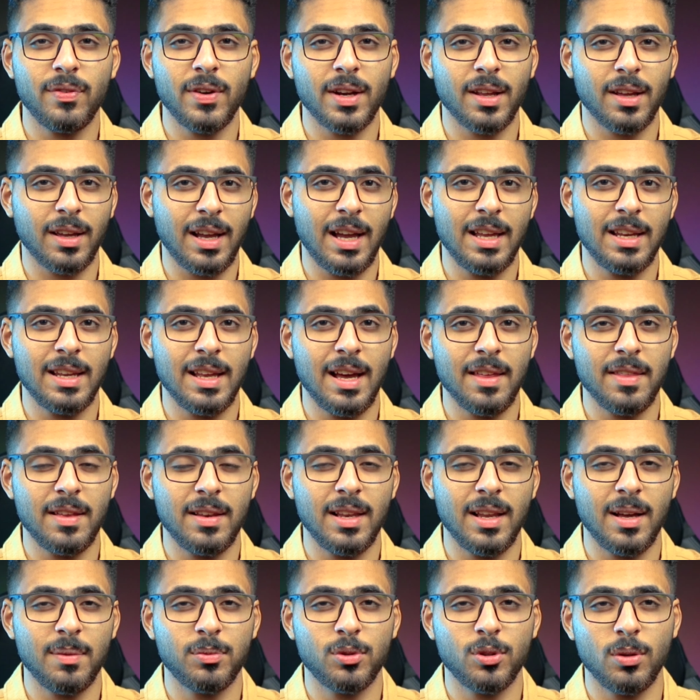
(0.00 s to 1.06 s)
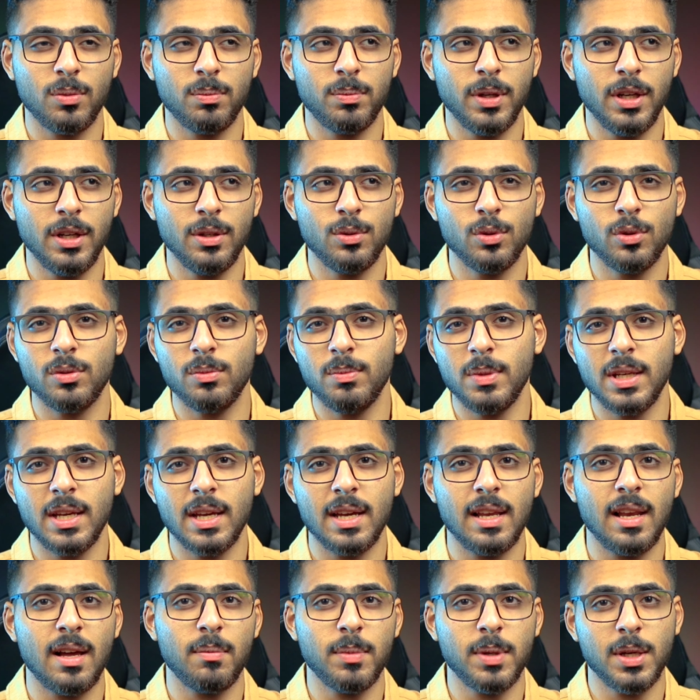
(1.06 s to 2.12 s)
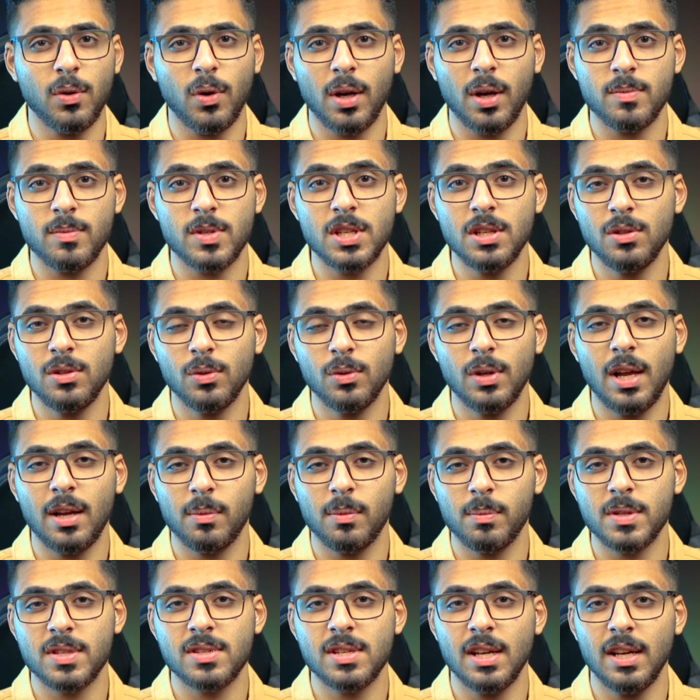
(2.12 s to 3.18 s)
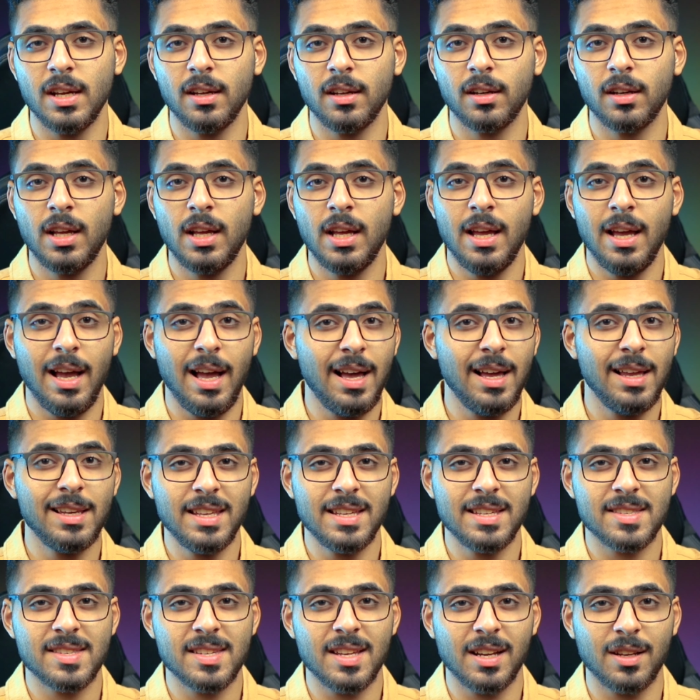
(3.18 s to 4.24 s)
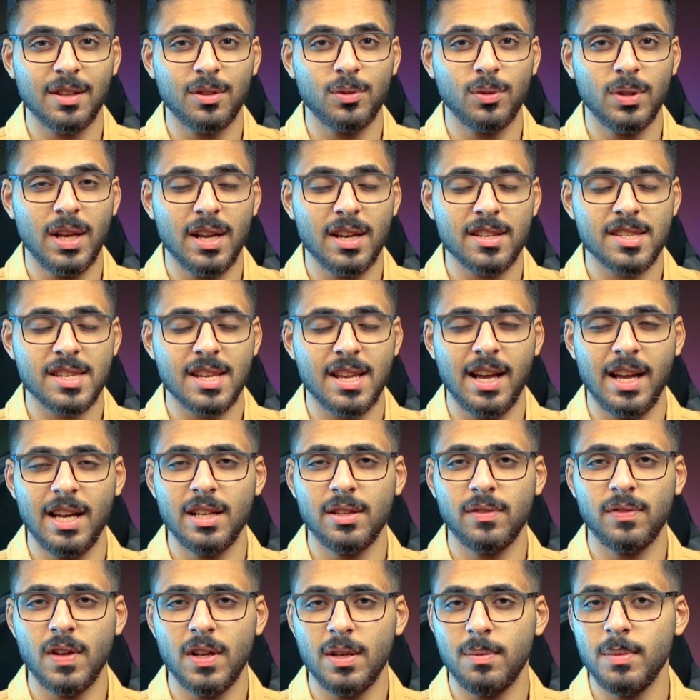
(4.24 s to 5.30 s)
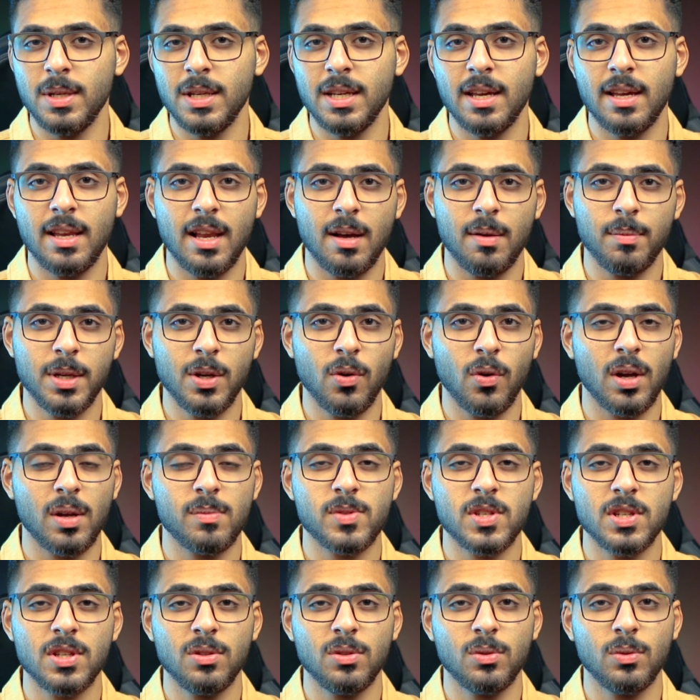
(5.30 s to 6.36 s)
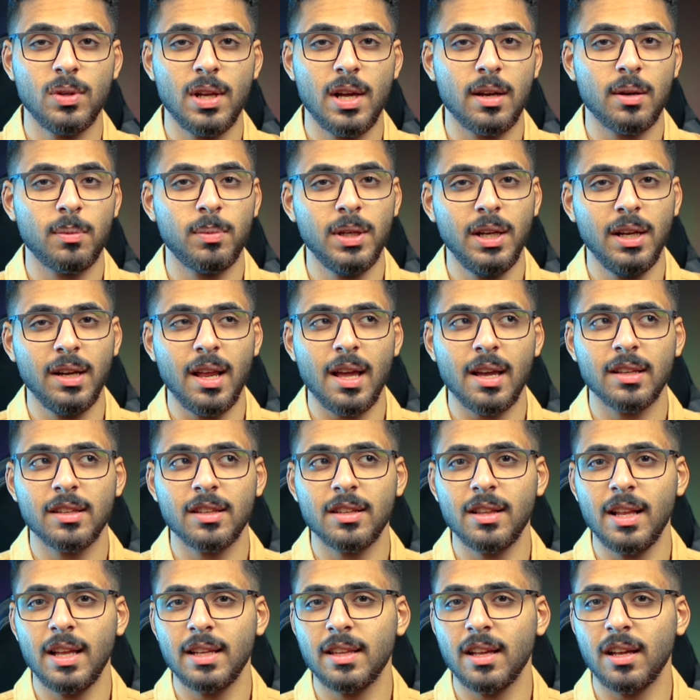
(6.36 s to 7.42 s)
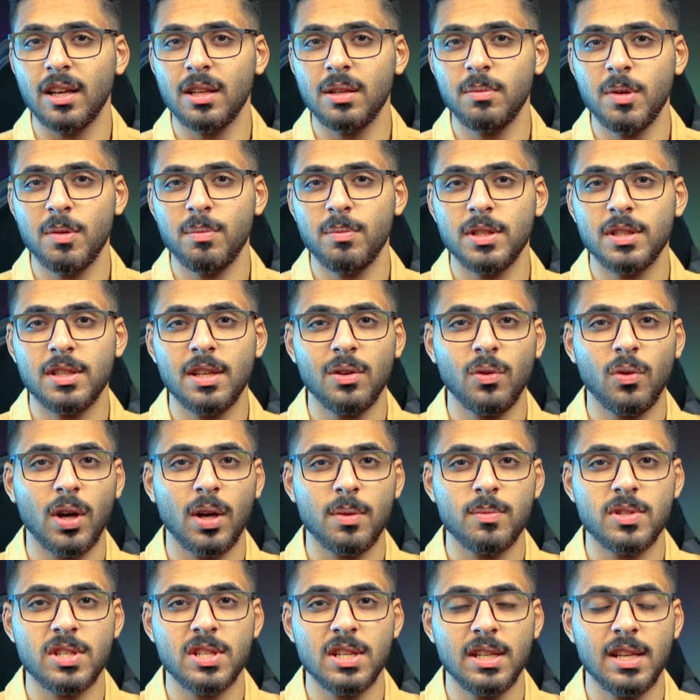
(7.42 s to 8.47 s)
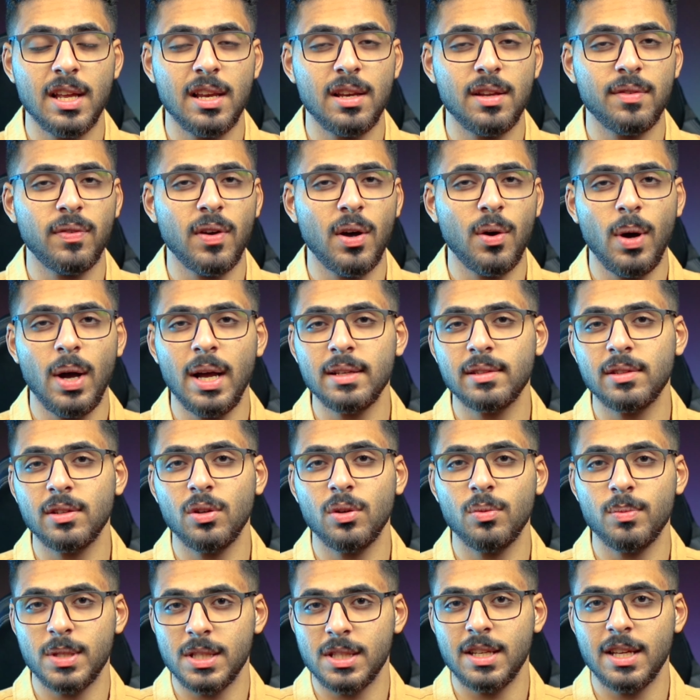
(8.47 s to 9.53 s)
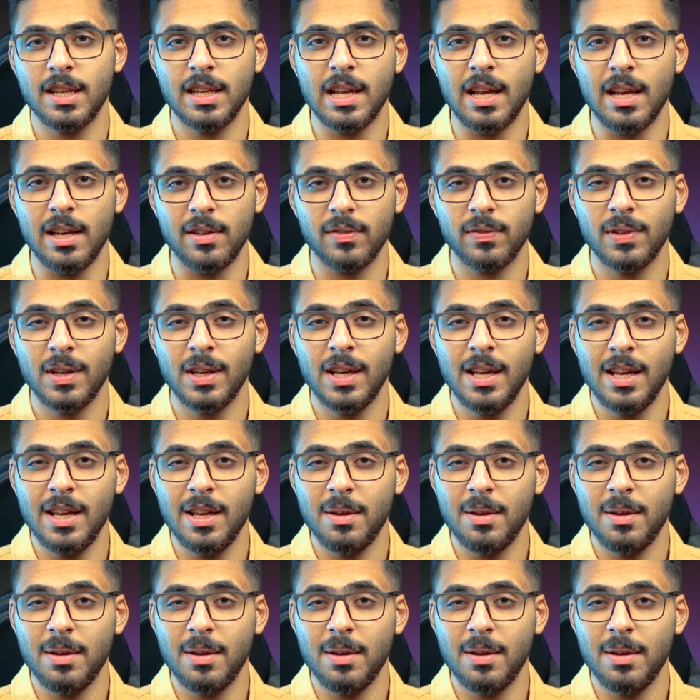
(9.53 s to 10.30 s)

فرق عن هذا اللابتوب بحدود 100 الى 150 دولار بالسعر حاليا سعر الدولار صاعد في ال 100 الى 150 دولار بالعراق تطلع تقريبا 250 الف او حتى لو 200 الف